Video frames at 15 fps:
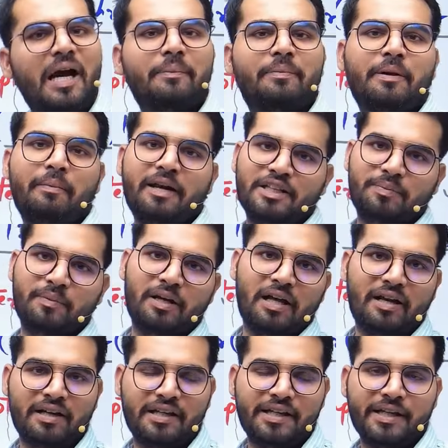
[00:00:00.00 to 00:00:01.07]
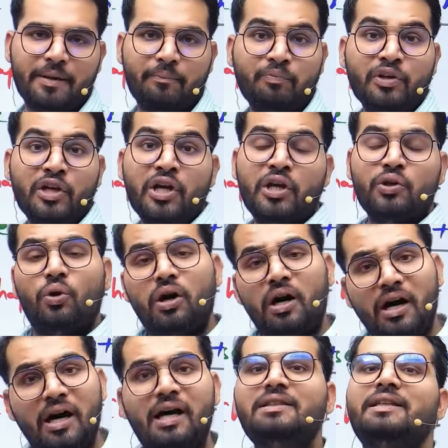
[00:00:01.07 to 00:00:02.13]
आपके मैंने इसमें डाल रखी है तो
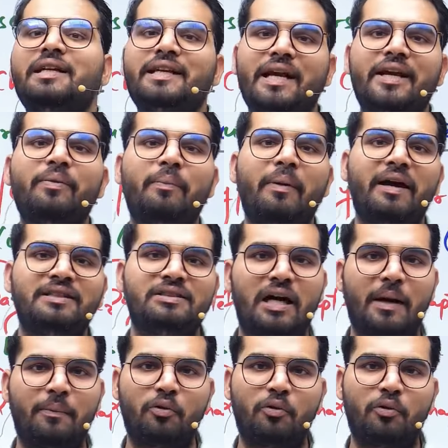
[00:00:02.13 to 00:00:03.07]
हर तरीके की बेस्ट आपको